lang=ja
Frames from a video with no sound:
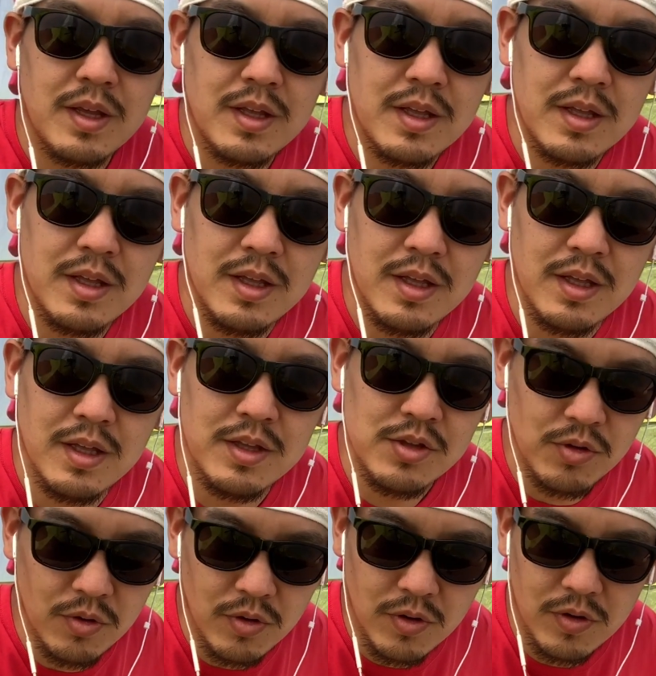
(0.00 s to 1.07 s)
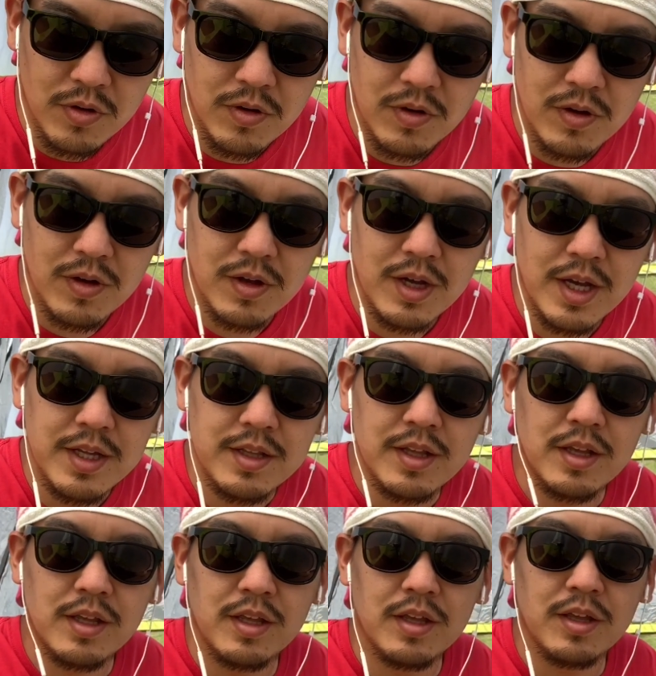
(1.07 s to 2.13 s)
えー、以上快
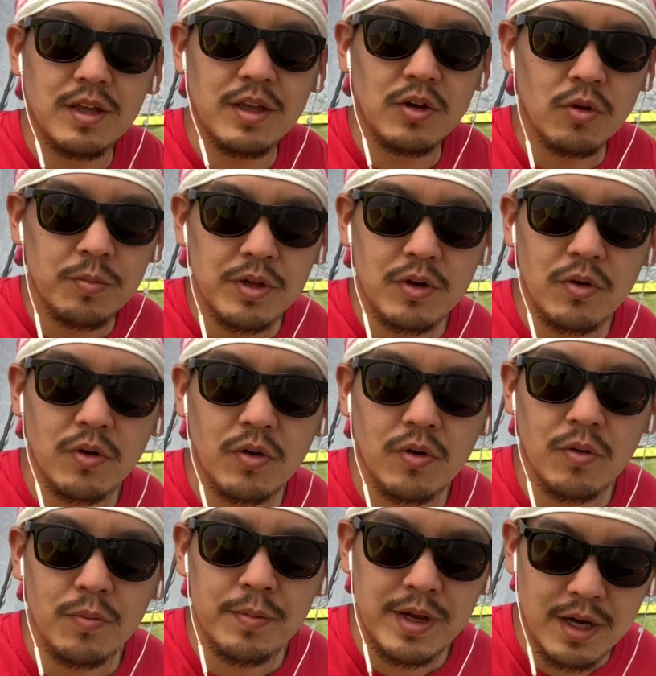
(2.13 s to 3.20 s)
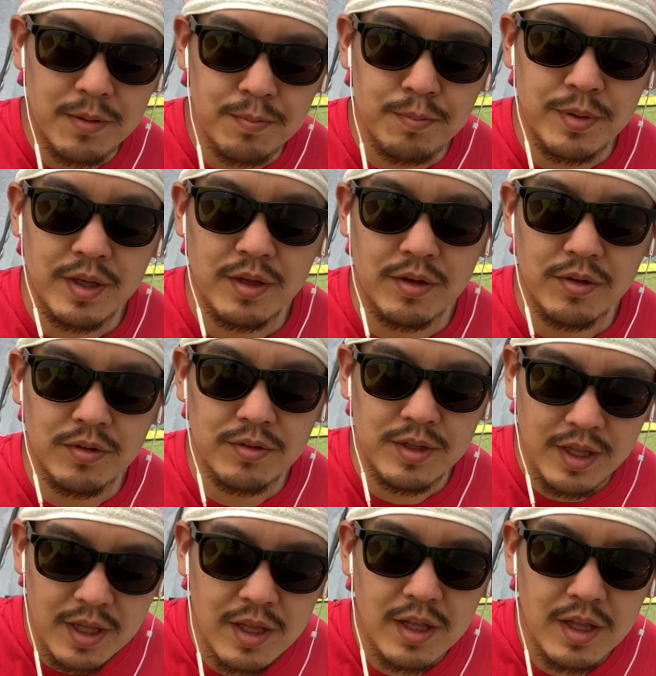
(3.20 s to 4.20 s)
適広々ベランピングで